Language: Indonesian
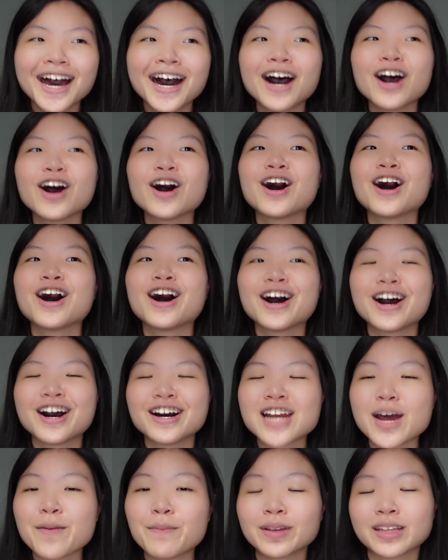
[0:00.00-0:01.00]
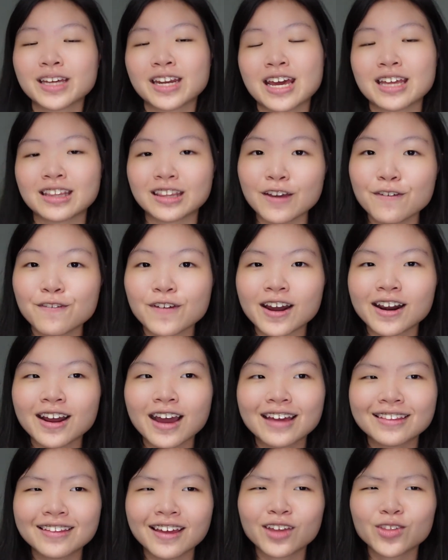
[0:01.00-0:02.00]
uh, dapetnya native karena
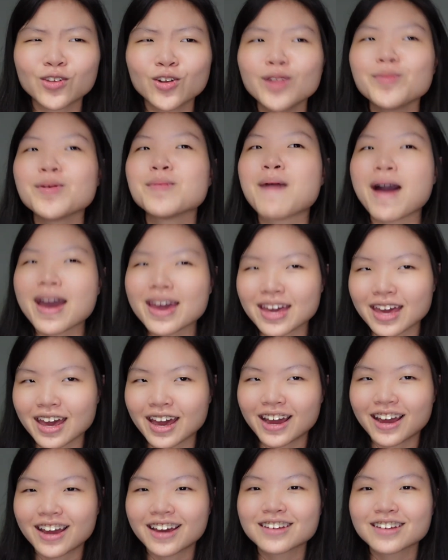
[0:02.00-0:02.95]
katanya tuh lebih baik ya